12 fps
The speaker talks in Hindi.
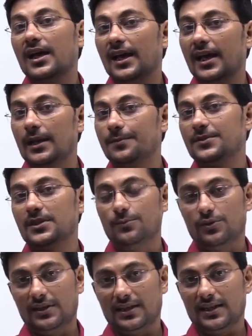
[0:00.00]
हेल्प से हम
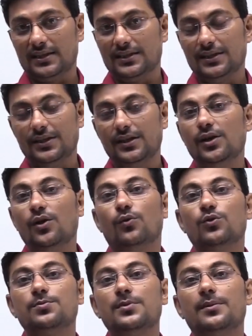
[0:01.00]
लोग निकालते हैं
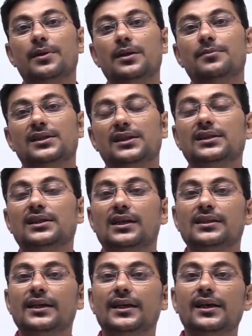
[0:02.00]
उसमें हमारी मदद
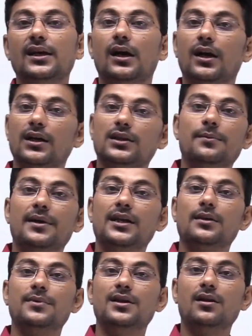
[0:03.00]
करते हैं अर्थमेटिक
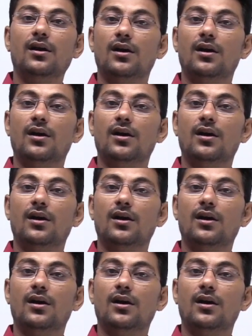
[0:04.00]
मीन